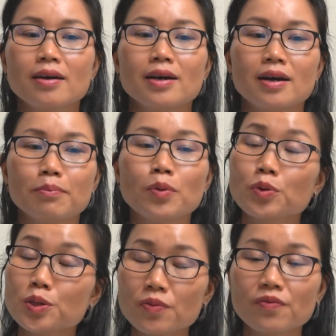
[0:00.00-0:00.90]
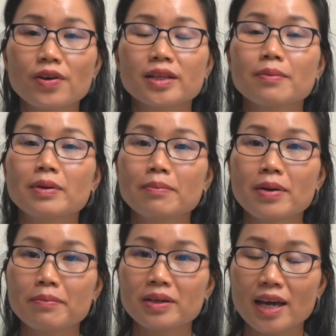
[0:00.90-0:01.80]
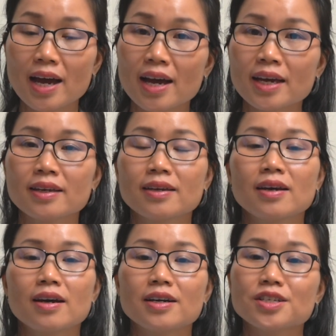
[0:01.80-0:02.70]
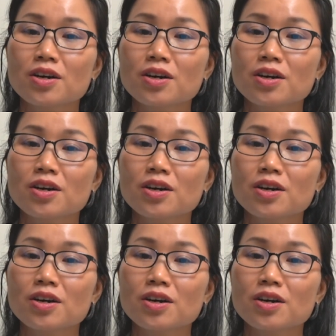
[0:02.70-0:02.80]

à, bổ sung vitamin B12 à,